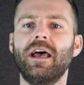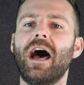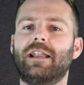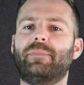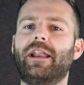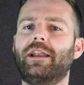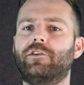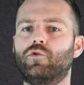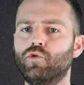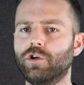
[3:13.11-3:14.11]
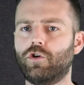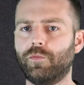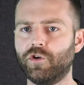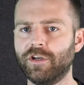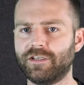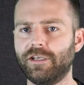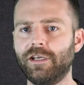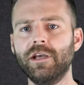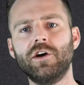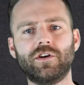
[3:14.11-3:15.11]
Hat man eine gute Community
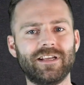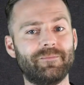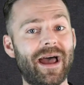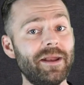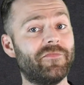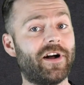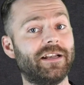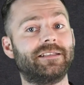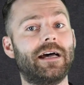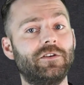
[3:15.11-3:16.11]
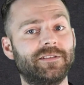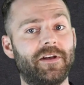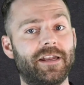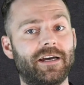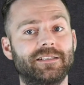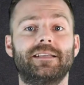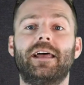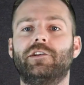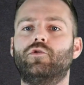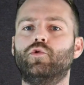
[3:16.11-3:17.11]
und in meinem Fall des Auswanderers
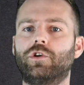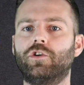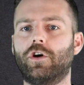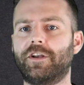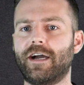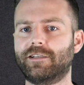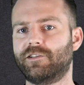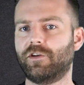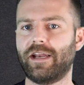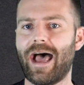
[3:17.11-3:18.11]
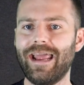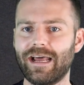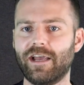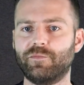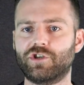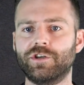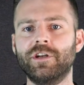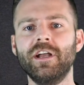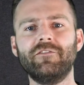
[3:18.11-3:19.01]
einen guten Kontakt zu den Einheimischen,